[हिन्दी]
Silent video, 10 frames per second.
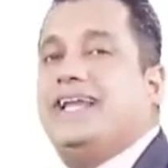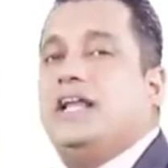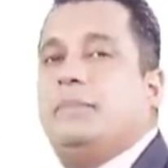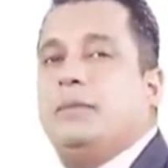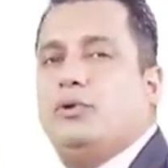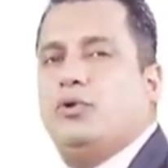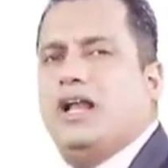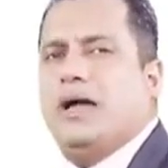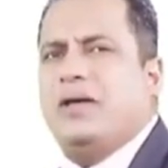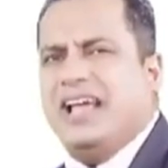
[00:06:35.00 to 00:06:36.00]
एनएलपी
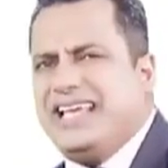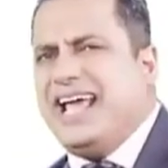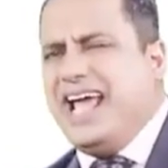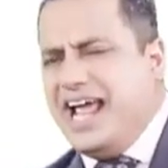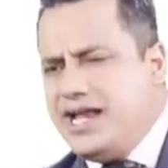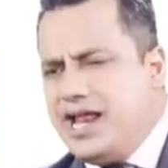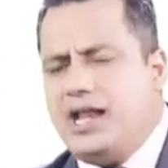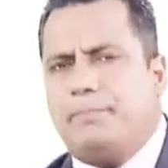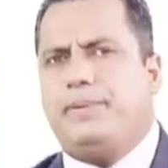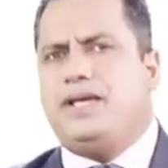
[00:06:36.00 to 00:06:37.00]
प्रोग्राम ये
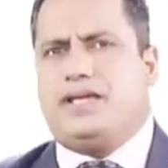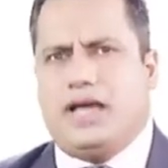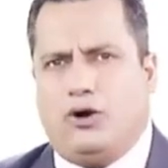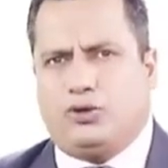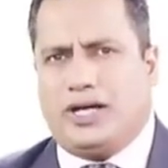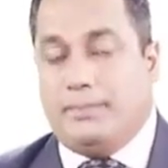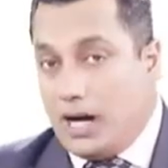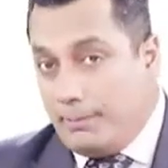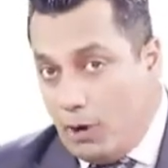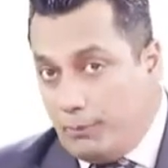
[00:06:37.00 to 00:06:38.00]
एनएलपी क्या होता है
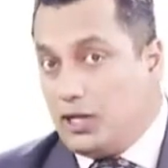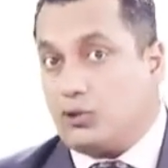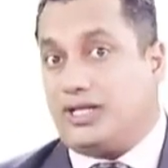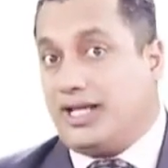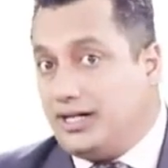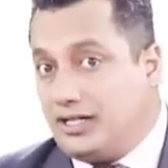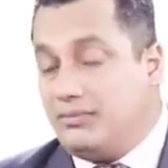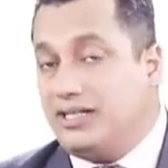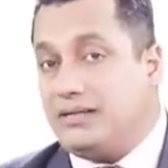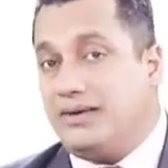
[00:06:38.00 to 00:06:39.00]
बड़ा पॉपुलर होता था
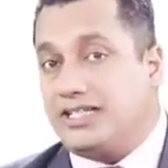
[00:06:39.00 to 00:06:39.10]
टर्म इससे